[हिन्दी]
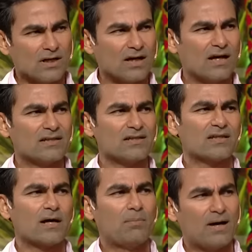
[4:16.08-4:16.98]
खाना खाने
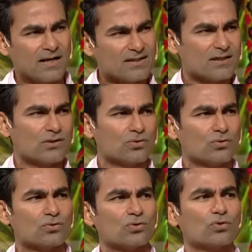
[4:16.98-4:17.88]
चलते आप बाहर जाते
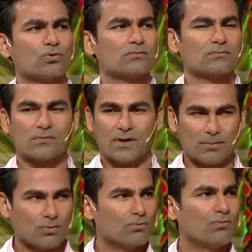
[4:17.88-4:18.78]
हो तो
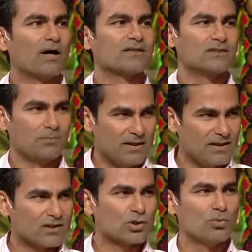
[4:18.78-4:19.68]
आप वहाँ किसी से मिल
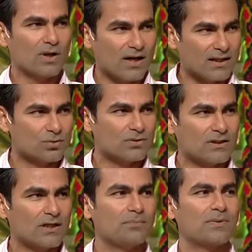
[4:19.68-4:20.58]
जाते हो मुलाकात
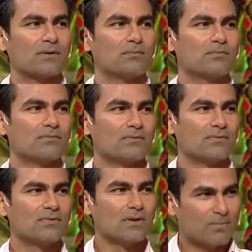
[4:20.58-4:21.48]
होती है फिर
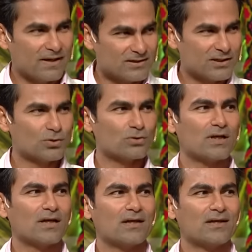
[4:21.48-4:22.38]
नंबर एक्सचेंज
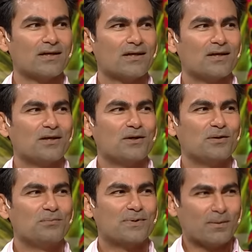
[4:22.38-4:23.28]
होता है
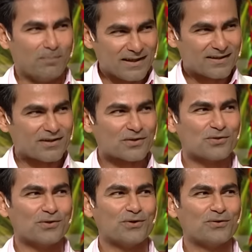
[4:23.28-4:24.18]
फिर आप बात
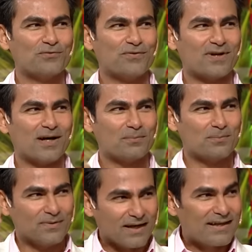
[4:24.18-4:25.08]
करते हो फिर आप
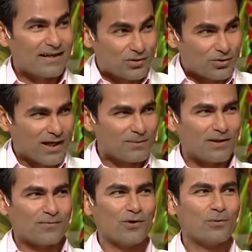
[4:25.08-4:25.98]
लगे रहते हो रात
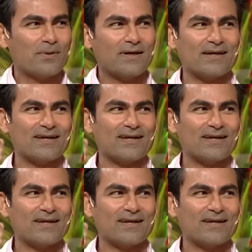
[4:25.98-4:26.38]
भर फ़ोन पे